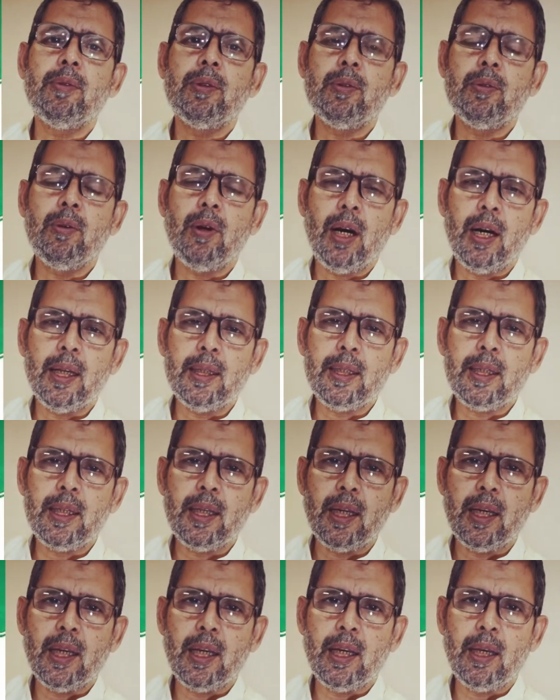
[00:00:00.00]
वजूहत
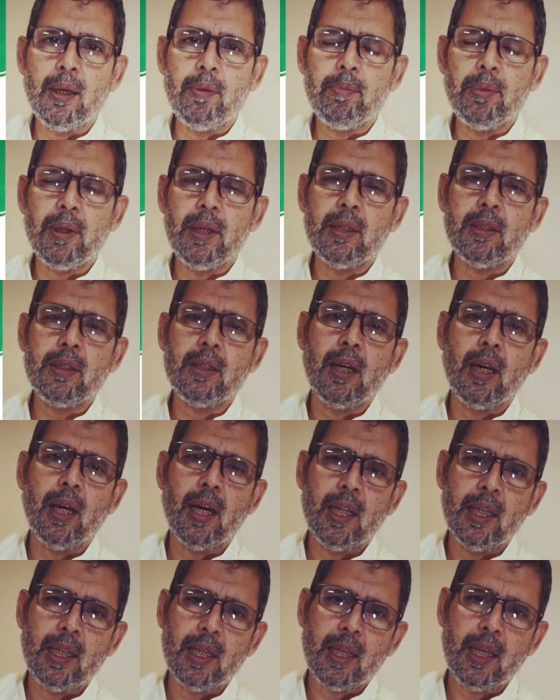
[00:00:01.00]
क्या हैं फिर इसका
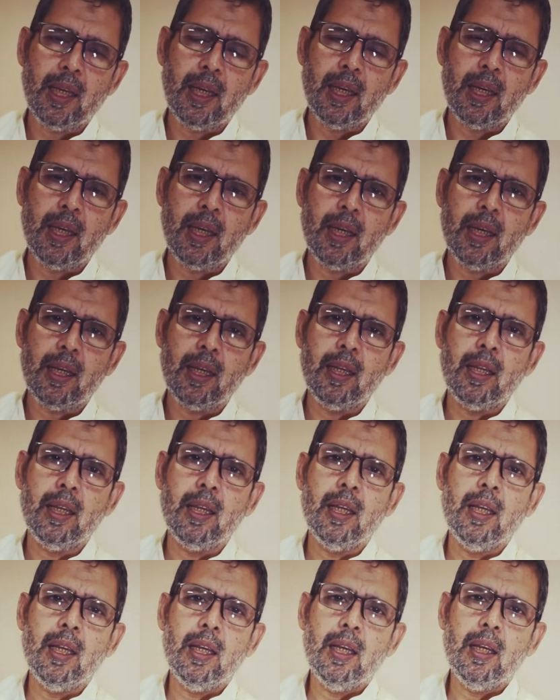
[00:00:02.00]
हल क्या है
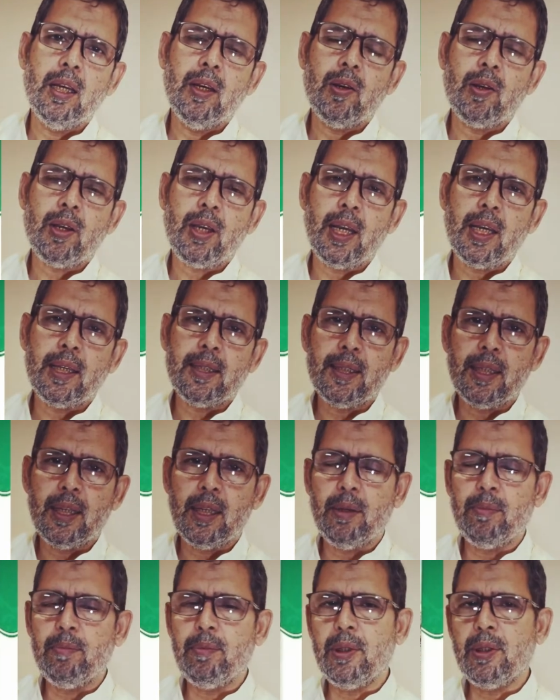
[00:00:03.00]
कैसे
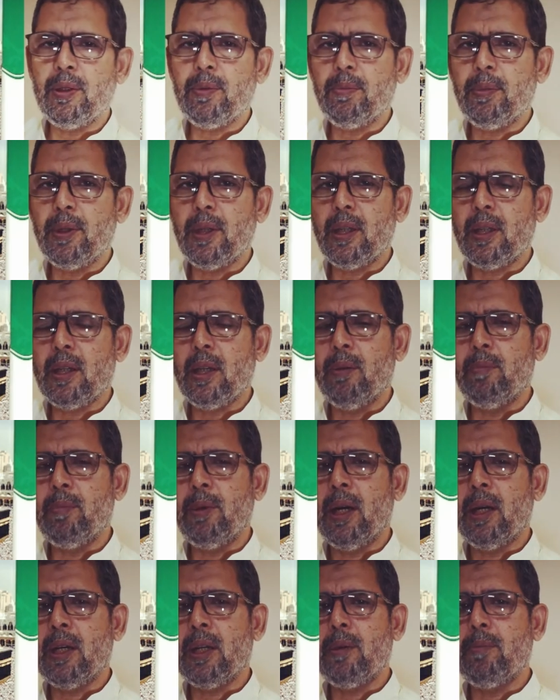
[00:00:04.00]
हम इसमें एक हम
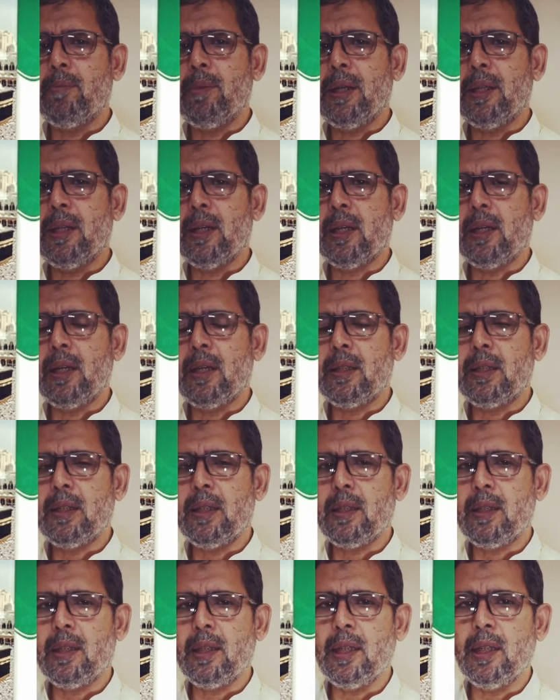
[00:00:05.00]
आहंगी पैदा कर
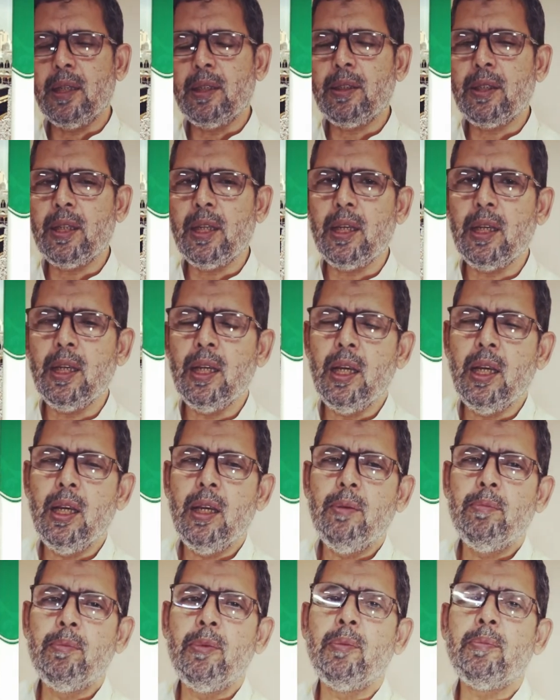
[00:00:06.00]
सकते हैं इसकी
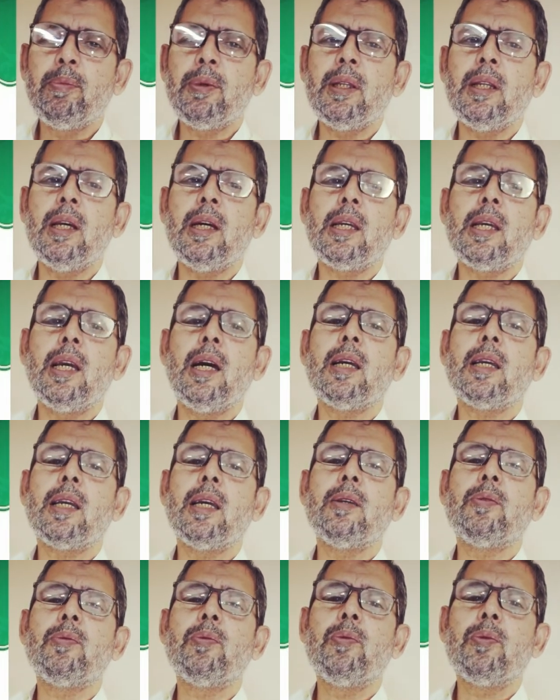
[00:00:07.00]
मुमकिन क्या क्या
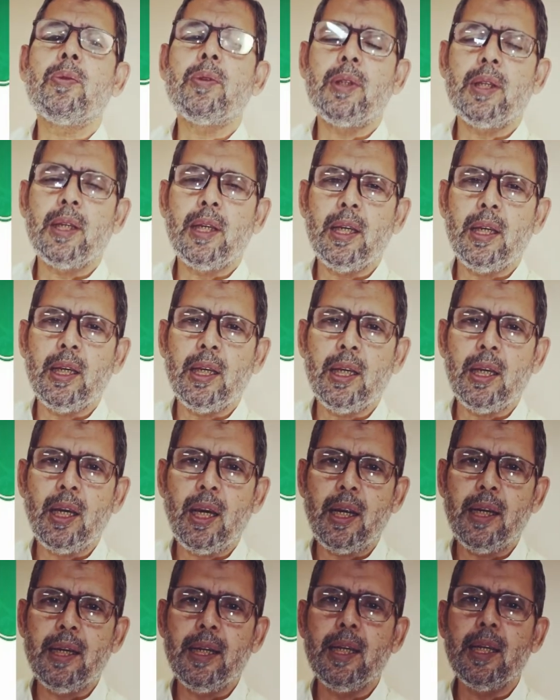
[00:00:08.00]
सूरतें हैं
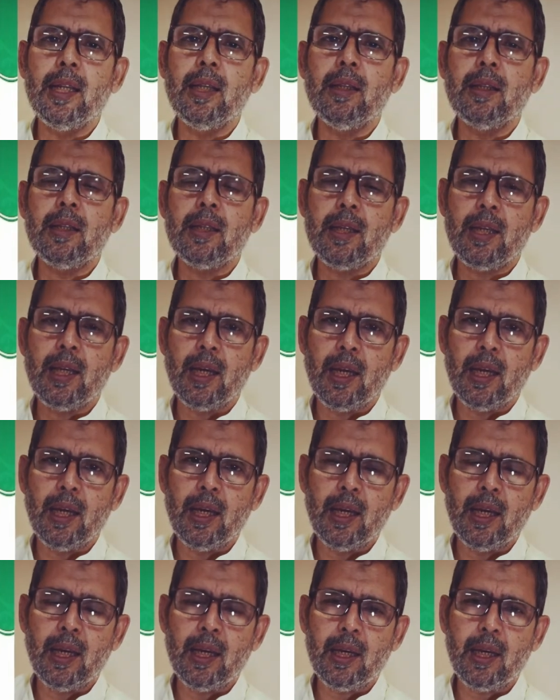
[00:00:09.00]
आइडियल क्या
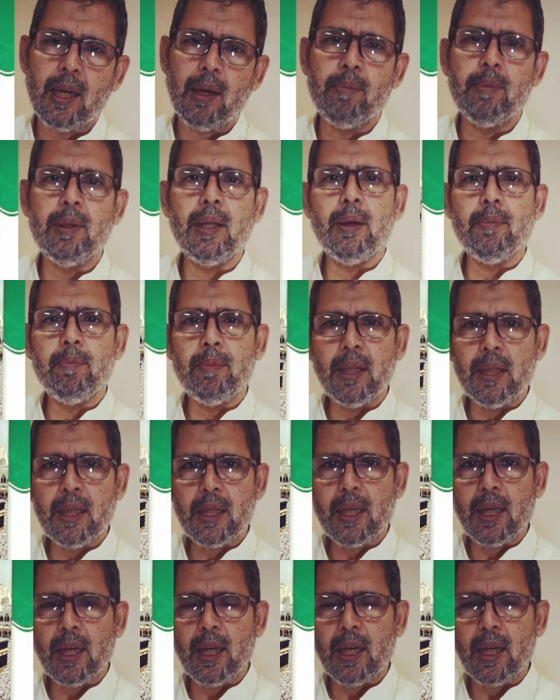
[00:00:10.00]
है काबिल अमल
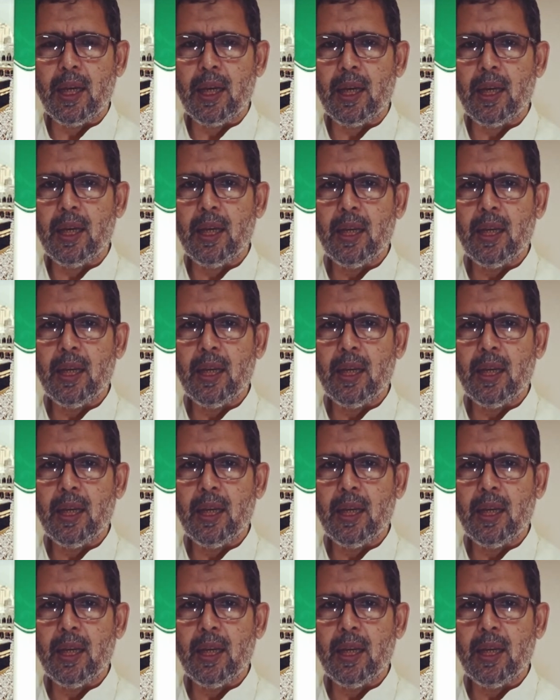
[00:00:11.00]
क्या है